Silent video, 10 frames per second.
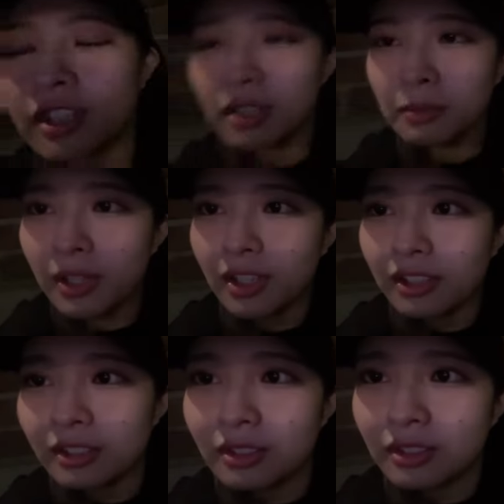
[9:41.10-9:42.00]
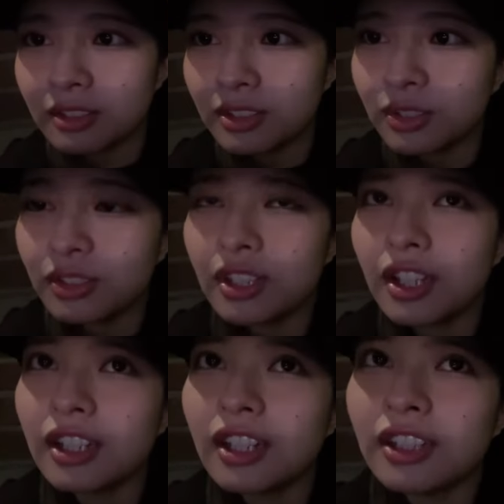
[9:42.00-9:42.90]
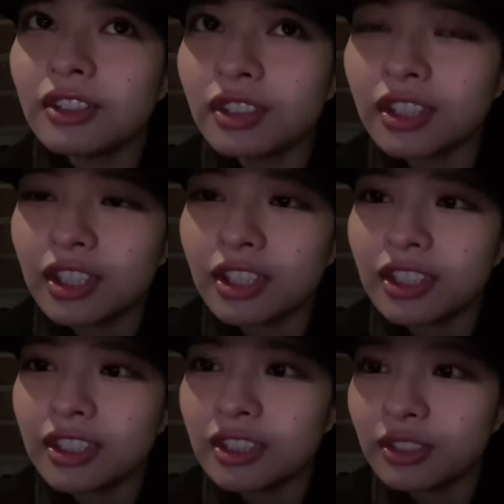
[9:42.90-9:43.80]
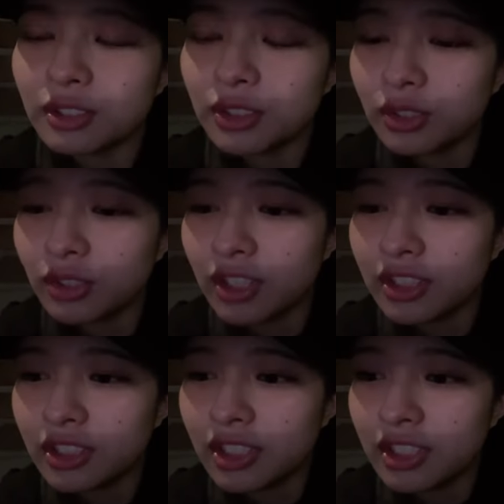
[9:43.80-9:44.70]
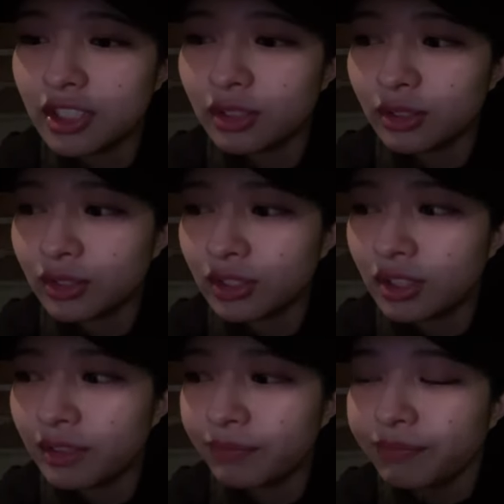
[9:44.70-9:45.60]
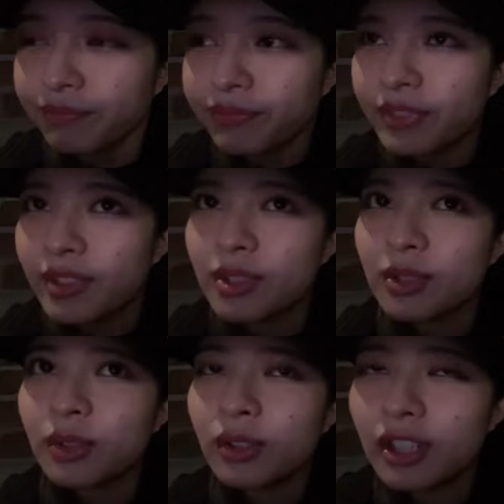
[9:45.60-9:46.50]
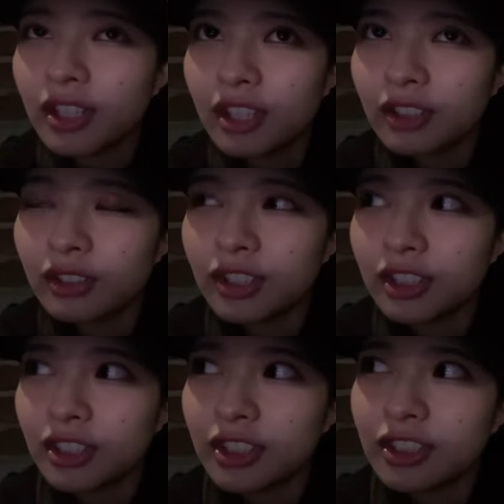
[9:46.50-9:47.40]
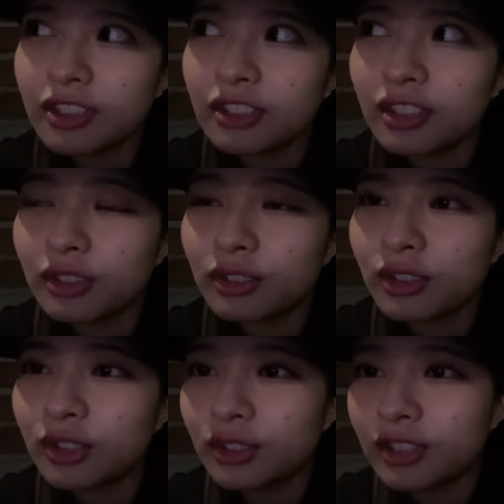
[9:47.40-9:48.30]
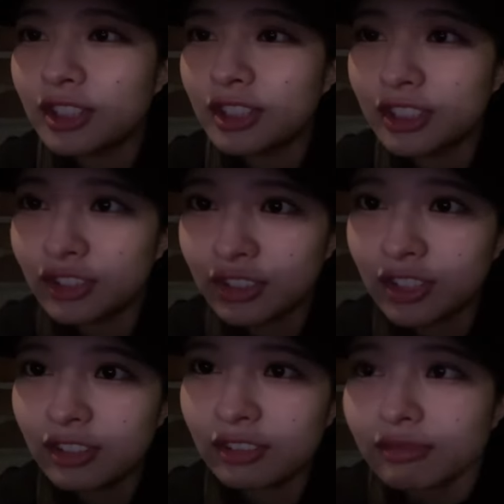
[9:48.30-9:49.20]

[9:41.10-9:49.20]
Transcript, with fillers: 今そんなアイラインの引き方してるとちょっと恥ずかしいというかすごいアイラインの引き方してるんだなこの人ってなっちゃうじゃん